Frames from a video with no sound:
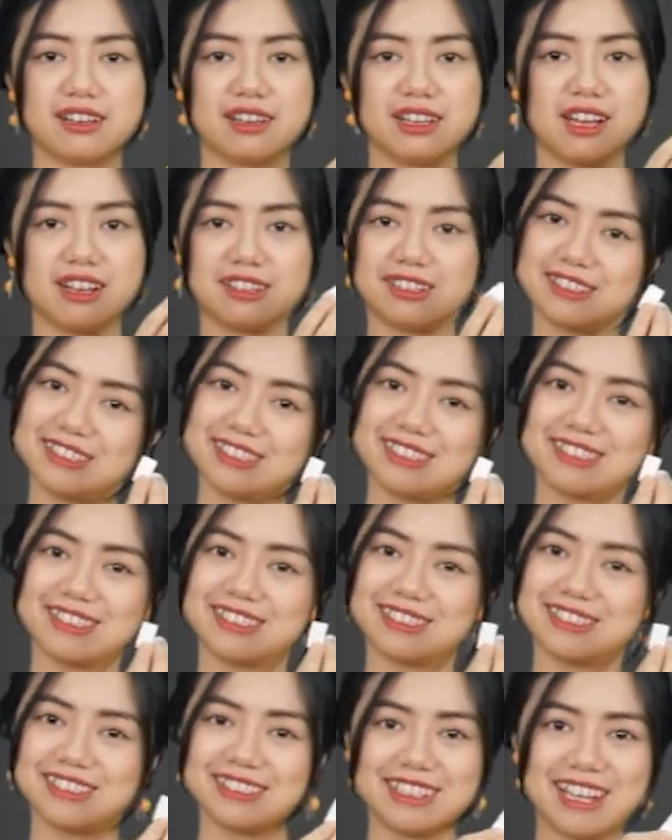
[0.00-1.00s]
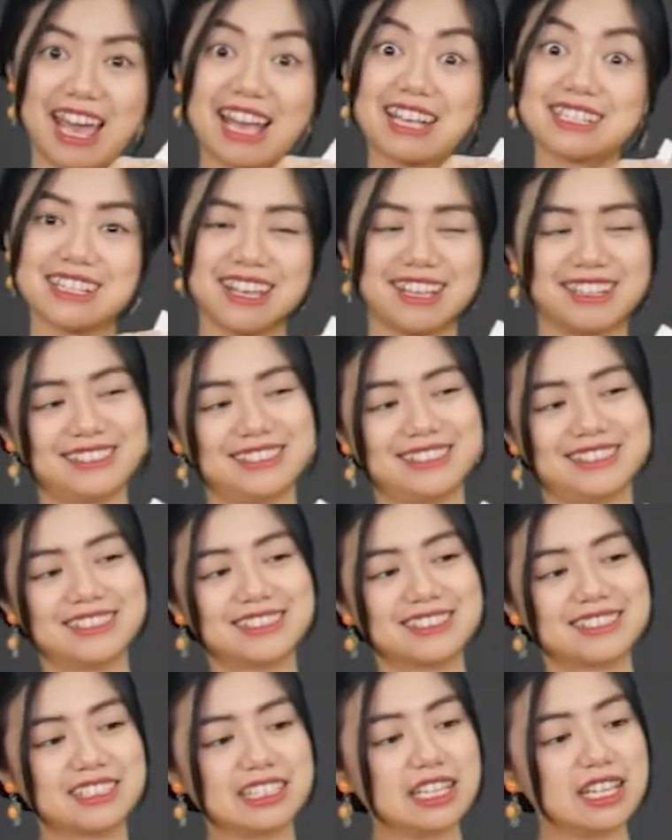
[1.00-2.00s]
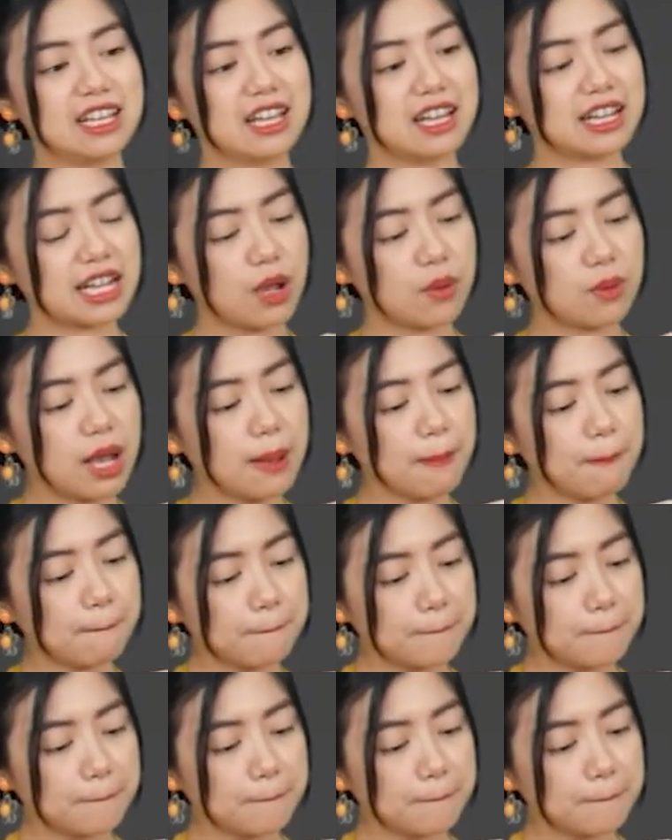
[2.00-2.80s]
ha hàng xịn cao cấp